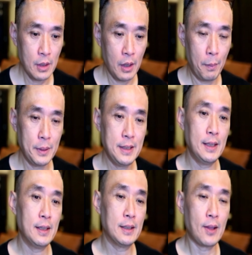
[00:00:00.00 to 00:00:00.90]
บางที
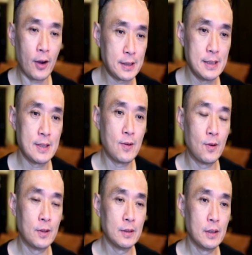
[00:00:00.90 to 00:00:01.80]
ถอดซิลิโค
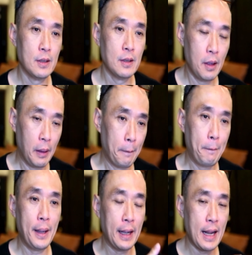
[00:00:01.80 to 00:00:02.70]
นเป
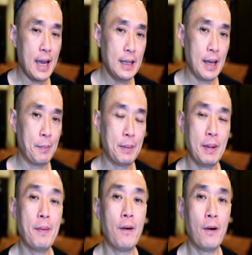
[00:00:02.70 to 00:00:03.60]
ลี่ยนให้เนี่ยมันไม่
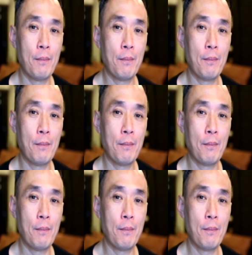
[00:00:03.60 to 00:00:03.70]
พอ